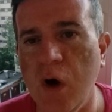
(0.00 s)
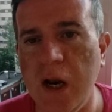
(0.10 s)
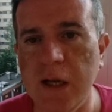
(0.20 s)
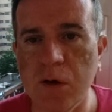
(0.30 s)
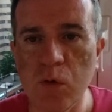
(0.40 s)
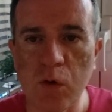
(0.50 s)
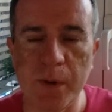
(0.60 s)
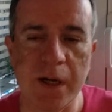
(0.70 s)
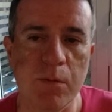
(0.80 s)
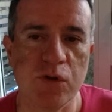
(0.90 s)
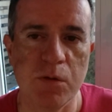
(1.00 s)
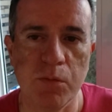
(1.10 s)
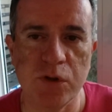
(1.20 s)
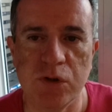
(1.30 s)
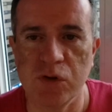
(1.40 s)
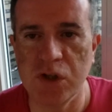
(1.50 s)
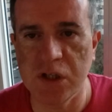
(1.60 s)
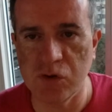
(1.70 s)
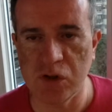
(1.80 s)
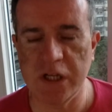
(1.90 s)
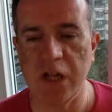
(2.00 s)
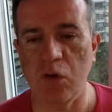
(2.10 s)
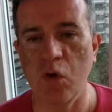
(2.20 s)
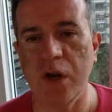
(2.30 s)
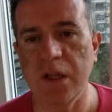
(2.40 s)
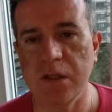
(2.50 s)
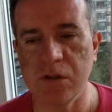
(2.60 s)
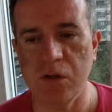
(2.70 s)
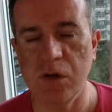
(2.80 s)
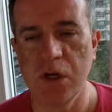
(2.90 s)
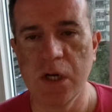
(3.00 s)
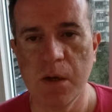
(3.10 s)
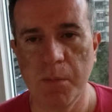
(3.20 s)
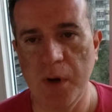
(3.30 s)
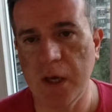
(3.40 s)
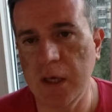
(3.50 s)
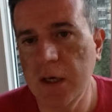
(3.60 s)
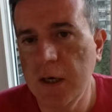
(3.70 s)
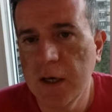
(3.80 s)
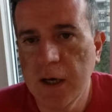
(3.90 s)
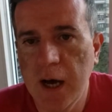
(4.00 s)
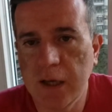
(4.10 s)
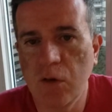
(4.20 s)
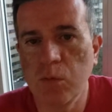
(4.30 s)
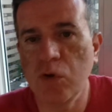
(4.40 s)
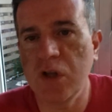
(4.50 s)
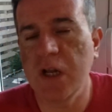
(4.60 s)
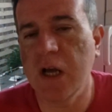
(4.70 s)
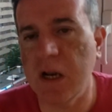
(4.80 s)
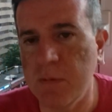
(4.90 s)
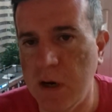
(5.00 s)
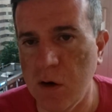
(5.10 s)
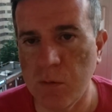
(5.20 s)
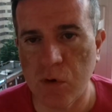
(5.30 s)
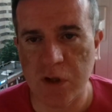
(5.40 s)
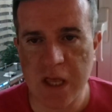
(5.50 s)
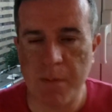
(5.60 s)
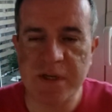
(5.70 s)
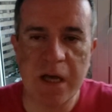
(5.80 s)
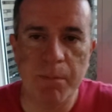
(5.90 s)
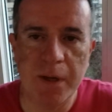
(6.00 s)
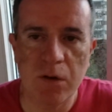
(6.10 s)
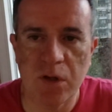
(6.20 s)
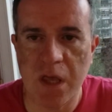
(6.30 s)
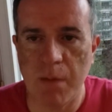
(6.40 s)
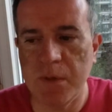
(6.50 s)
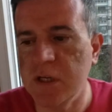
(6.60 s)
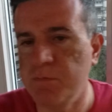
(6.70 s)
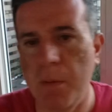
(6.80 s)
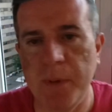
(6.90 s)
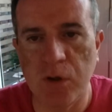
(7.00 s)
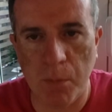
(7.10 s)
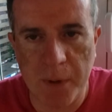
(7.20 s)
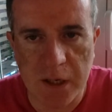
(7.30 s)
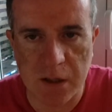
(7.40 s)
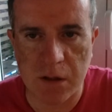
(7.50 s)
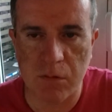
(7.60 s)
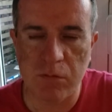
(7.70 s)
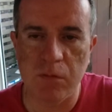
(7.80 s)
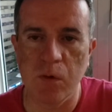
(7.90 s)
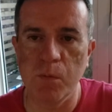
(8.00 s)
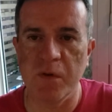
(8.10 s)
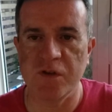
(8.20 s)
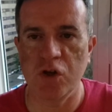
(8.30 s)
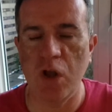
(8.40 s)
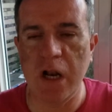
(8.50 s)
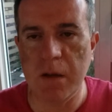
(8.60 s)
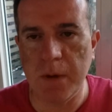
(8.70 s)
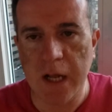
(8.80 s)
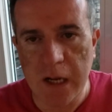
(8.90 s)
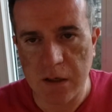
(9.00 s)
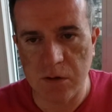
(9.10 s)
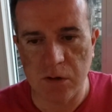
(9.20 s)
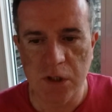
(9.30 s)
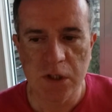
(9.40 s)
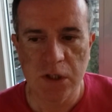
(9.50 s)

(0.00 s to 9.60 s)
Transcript: Ojalá ninguno pagáramos impuestos y que esto sería todo gratis, ¿no? Pero aquí, aquí todo el mundo tiene que arrimar el hombro, te llames Apple o te llames Pepito Pérez, un, un profesional liberal, ¿no?